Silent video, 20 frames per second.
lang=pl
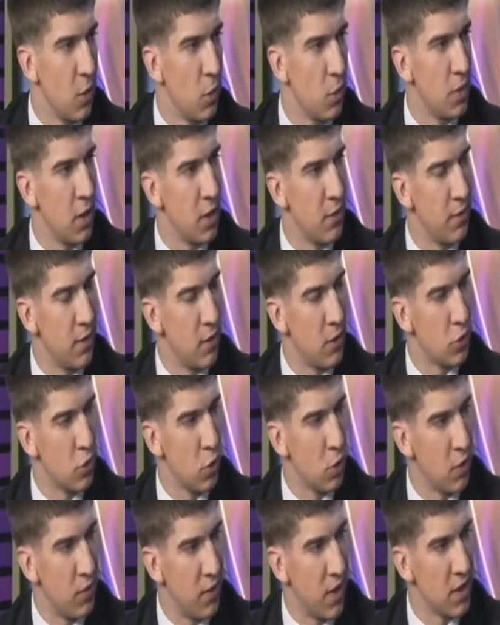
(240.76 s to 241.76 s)

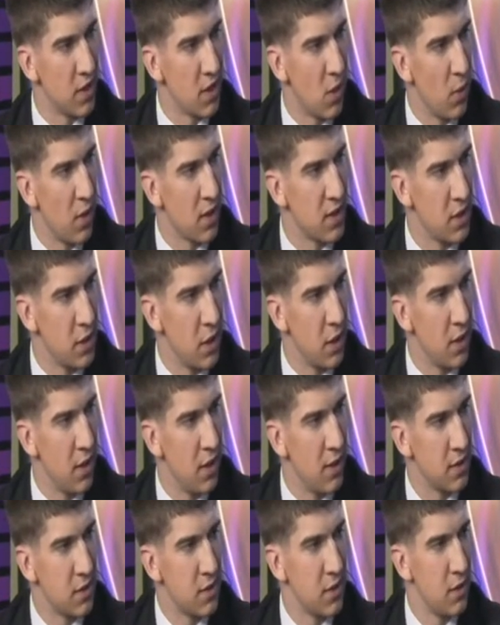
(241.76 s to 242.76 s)
największą gwiazdą
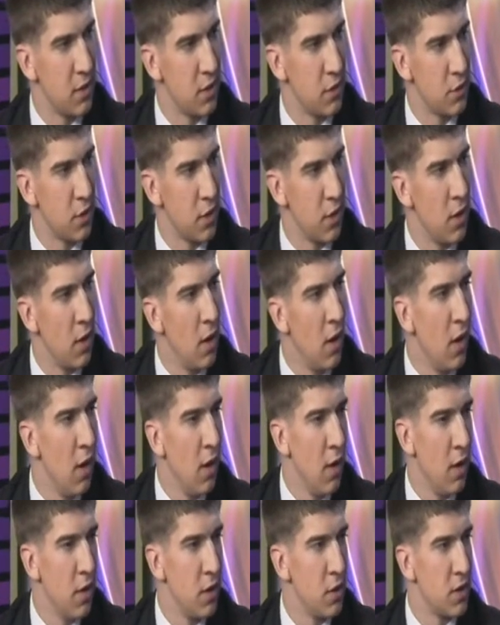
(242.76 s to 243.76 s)
ekstraklasy i że
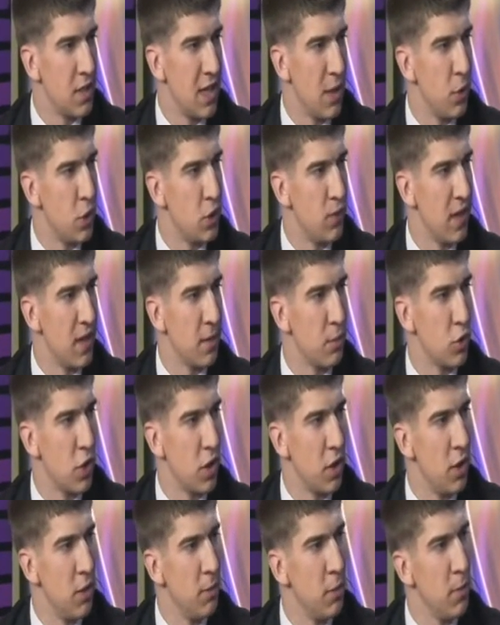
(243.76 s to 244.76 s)
cały świat
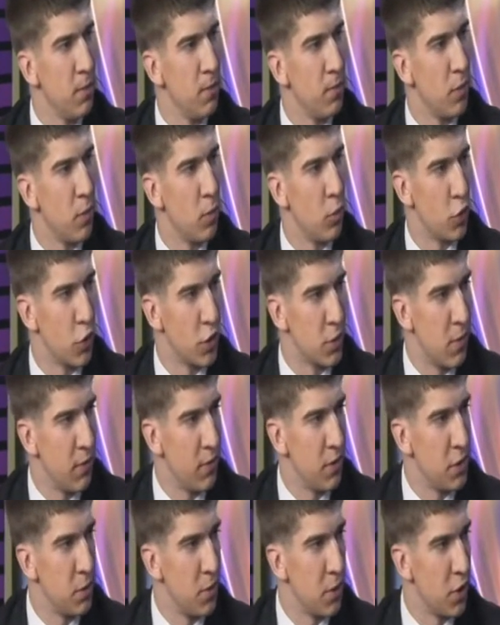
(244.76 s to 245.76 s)
przed nim? Bo
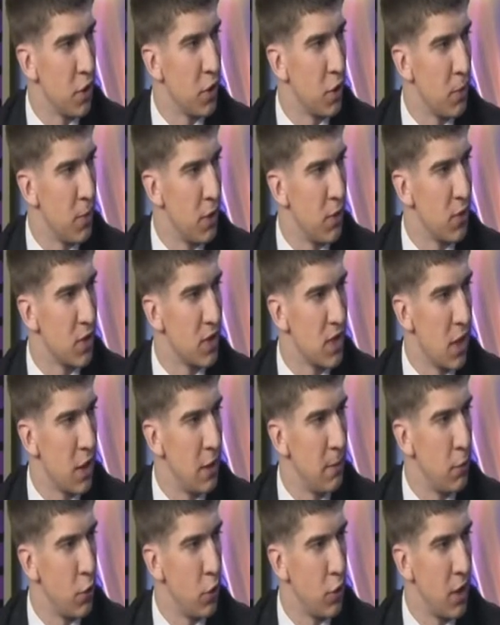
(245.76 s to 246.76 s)
rozmawialiśmy na ten temat w
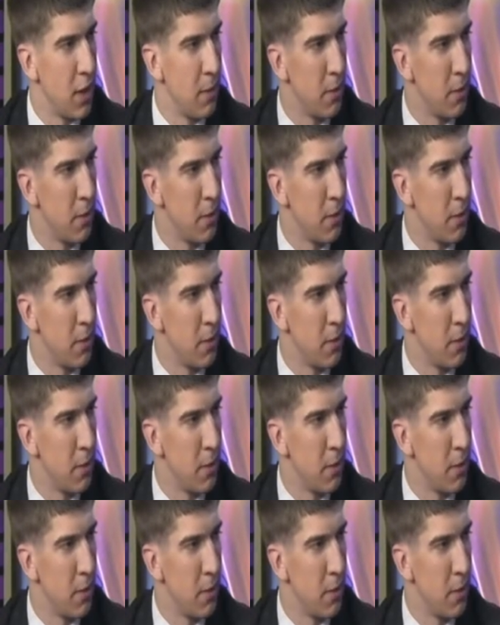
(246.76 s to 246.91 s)
ostatnim programie.